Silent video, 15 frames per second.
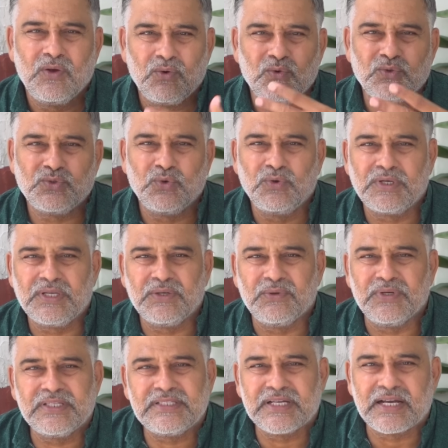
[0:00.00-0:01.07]
कुछ उल्टी
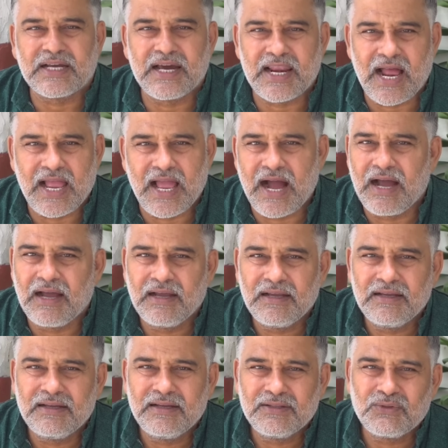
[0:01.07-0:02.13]
हुई चक्कर आया
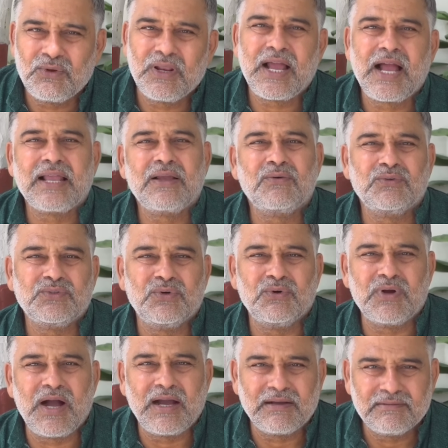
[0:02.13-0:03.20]
तो लगा कि कुछ
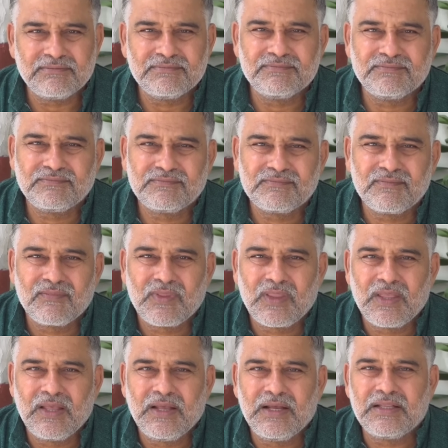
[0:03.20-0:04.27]
होगा
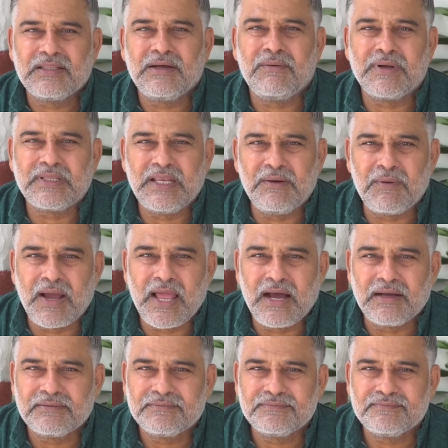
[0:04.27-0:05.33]
दवा दिलवाया
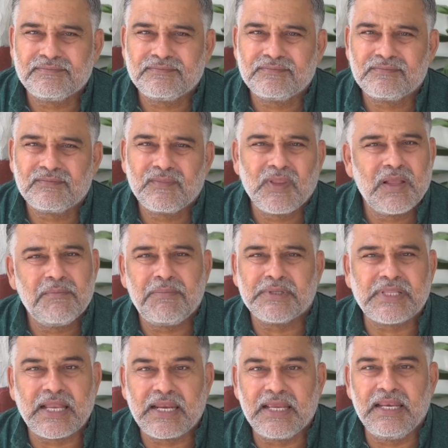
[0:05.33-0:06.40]

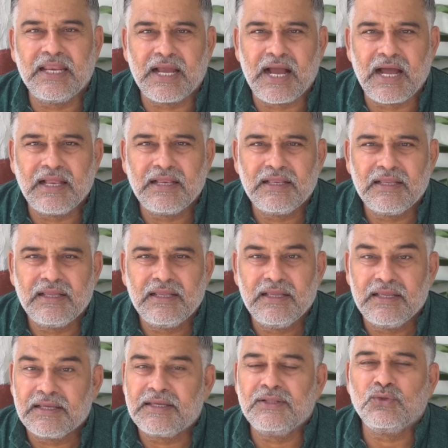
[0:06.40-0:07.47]
पता नहीं लगा
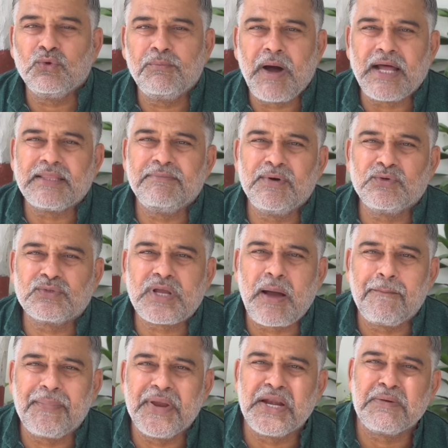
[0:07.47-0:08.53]
किंतु बाद में उसका
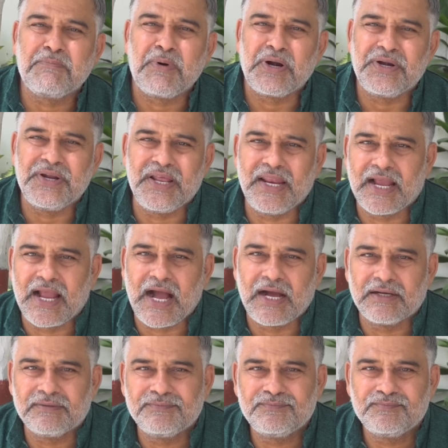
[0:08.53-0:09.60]
पेट बढ़ने लगा
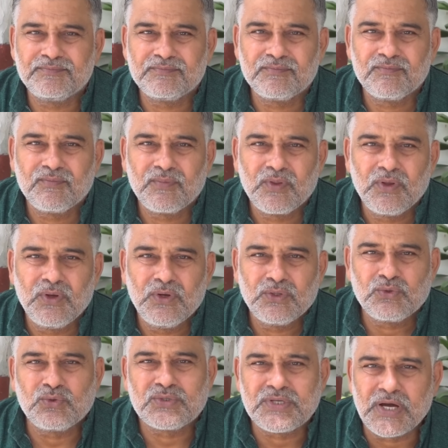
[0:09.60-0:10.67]

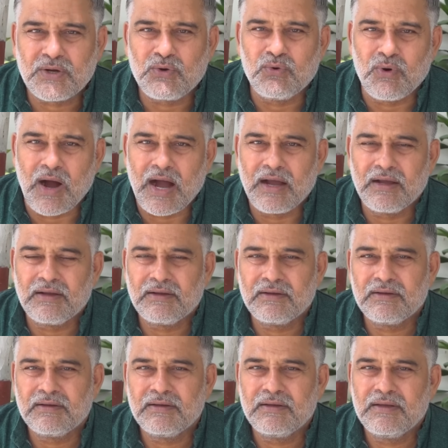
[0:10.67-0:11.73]
तो शक हुआ
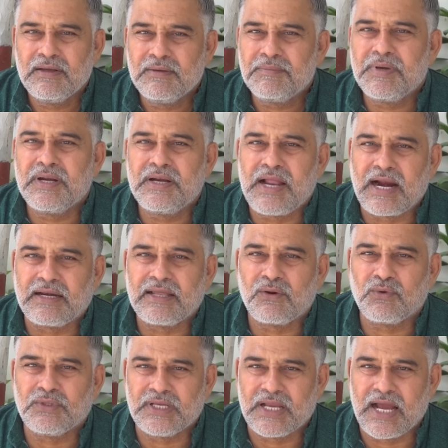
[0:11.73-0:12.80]
फिर डॉक्टर
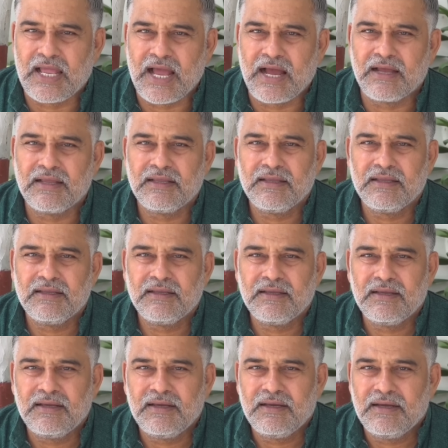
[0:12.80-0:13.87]
को दिखाया
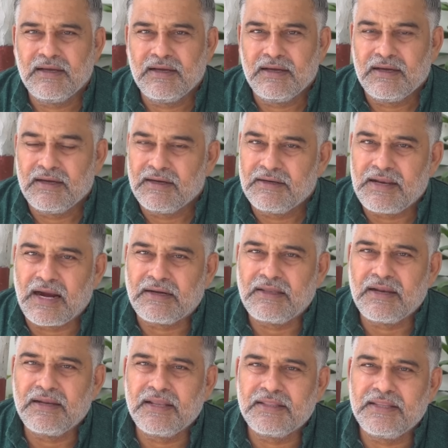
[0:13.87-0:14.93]

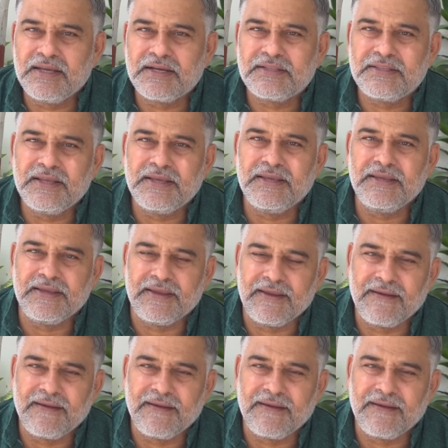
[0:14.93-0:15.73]
डॉक्टर ने देखते ही